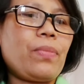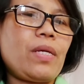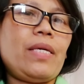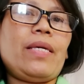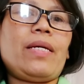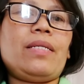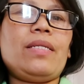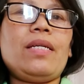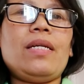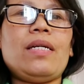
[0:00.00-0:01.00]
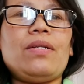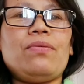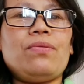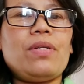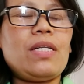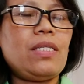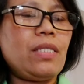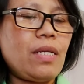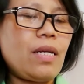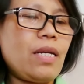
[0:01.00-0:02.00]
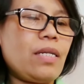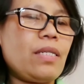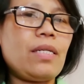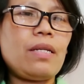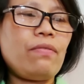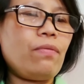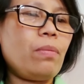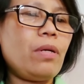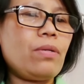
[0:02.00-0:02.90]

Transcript: Ayan. Yan ang ano ko guys. Yan ang leftover